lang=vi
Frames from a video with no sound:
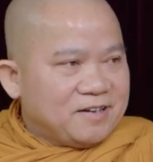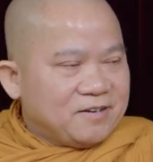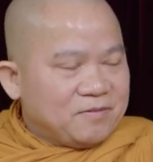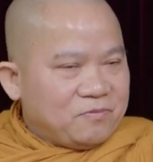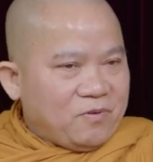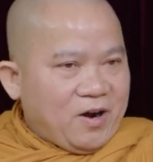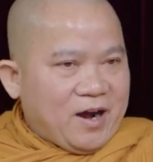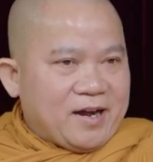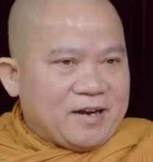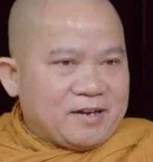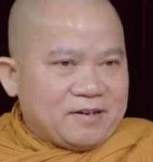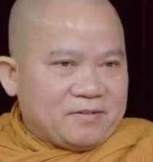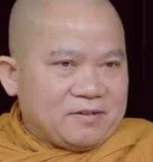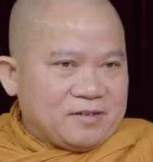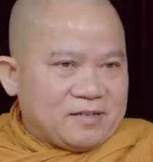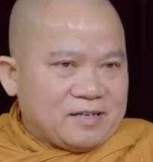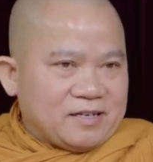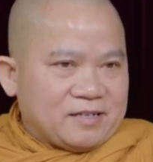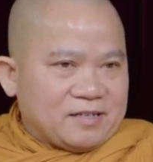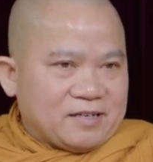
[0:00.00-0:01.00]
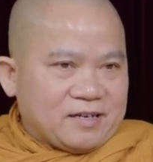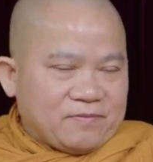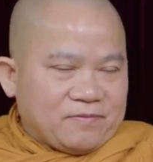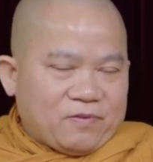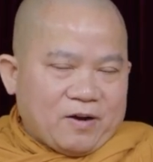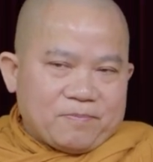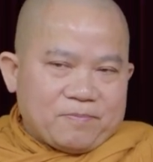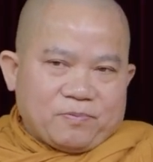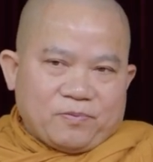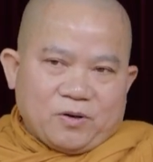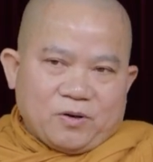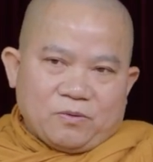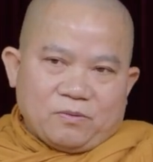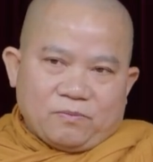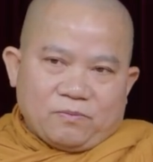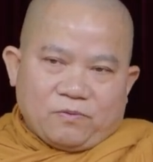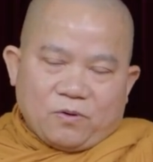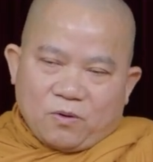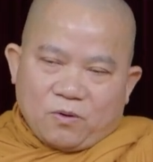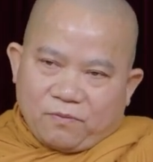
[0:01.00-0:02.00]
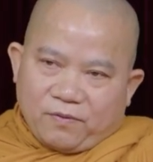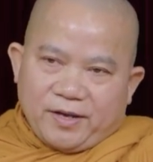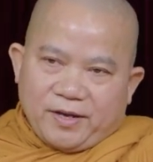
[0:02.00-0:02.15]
vạn cái cái pháp hữu vô